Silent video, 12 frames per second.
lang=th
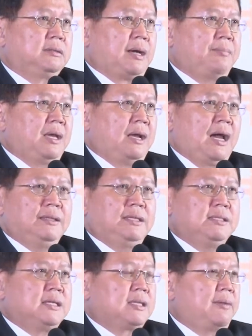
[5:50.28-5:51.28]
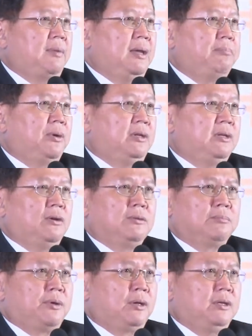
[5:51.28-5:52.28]
ทำยังไงที่จะทำให้ political
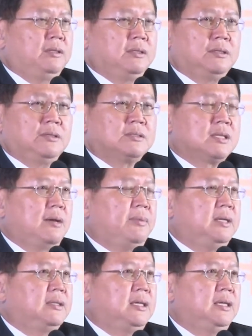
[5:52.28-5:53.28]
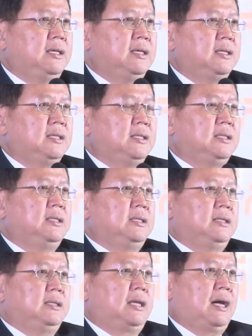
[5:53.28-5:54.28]
political stability
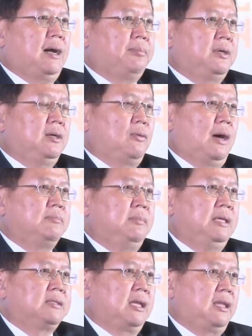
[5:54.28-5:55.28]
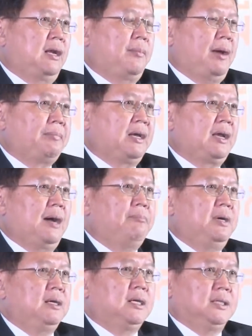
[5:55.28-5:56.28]
นะครับคือความมีเสถียรภาพทางการ
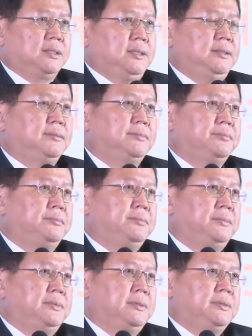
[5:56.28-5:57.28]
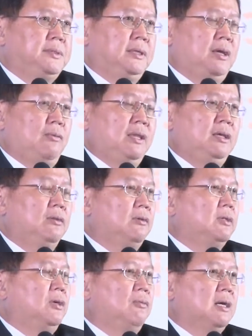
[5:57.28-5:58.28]
เมืองเกิดขึ้น ซึ่งณวันนี้ก็
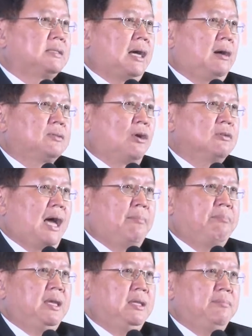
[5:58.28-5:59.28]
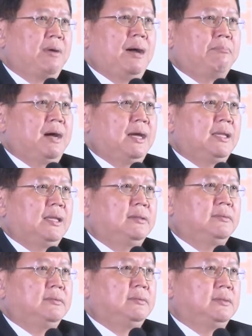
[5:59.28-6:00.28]
ถือว่า 3 2 3 ปีที่ผ่านมานั้น
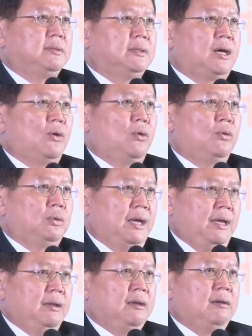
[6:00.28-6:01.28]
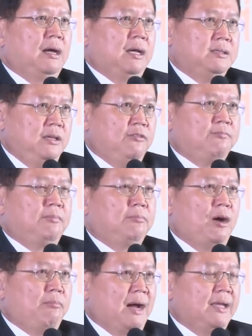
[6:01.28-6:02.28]
เราได้อาชีพ
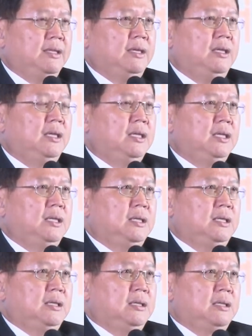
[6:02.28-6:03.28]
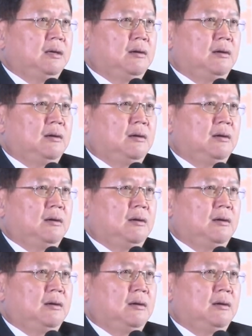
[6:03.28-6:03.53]
เป้าหมายนี้ แล้